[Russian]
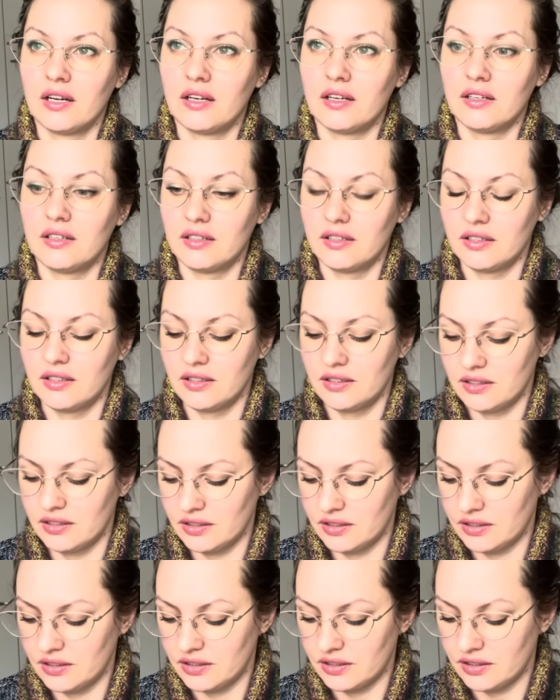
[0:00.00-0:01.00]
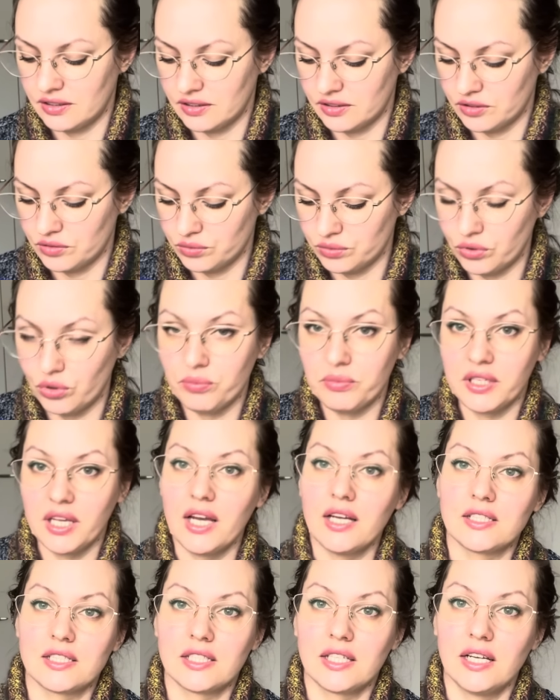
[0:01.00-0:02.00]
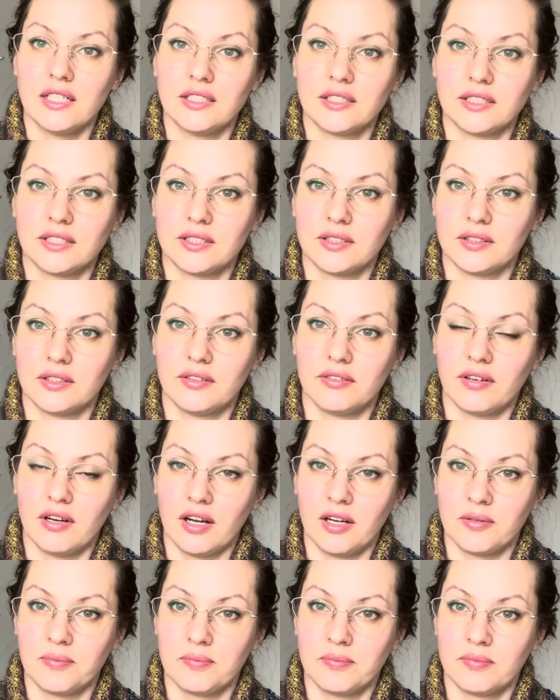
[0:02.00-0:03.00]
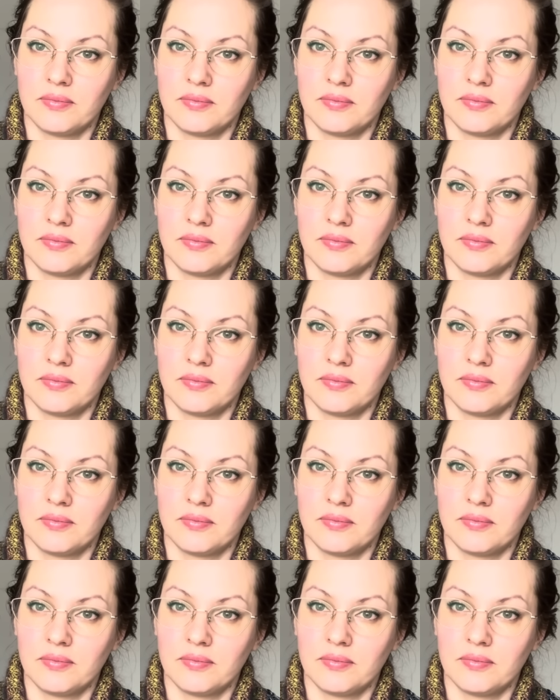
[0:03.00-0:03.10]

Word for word: Э, у меня осталось два...